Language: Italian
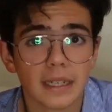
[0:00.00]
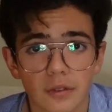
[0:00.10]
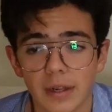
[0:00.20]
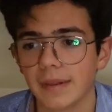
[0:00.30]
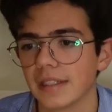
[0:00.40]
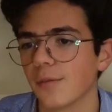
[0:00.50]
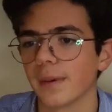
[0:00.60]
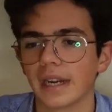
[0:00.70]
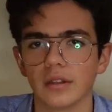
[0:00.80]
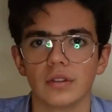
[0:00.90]
Naturalmente stiamo
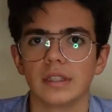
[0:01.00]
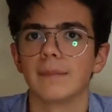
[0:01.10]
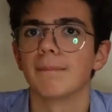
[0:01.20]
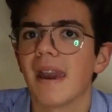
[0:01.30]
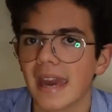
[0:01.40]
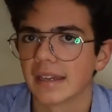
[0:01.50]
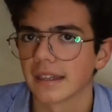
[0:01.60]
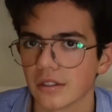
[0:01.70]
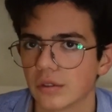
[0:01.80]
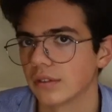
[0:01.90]
parlando di me,
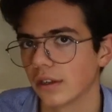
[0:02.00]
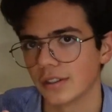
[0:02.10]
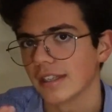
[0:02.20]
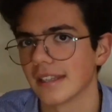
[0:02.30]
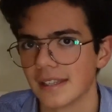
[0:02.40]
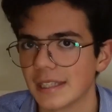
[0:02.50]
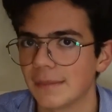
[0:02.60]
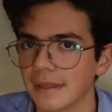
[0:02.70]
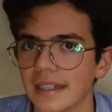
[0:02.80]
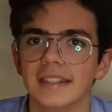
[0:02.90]
che sono una cosa
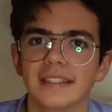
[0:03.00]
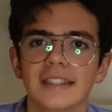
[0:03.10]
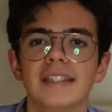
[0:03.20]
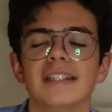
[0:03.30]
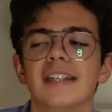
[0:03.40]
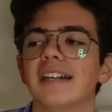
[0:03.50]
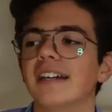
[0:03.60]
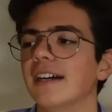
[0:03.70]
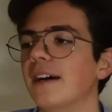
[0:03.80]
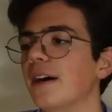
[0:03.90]
sensibile.
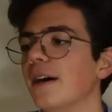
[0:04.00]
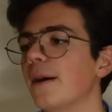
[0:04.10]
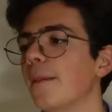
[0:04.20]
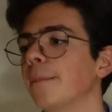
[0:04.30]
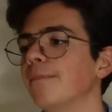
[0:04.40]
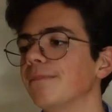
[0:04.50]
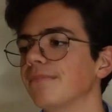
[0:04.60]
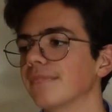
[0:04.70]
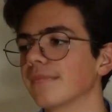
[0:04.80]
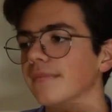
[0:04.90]
Ehm...
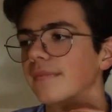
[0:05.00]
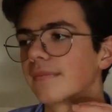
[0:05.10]
Um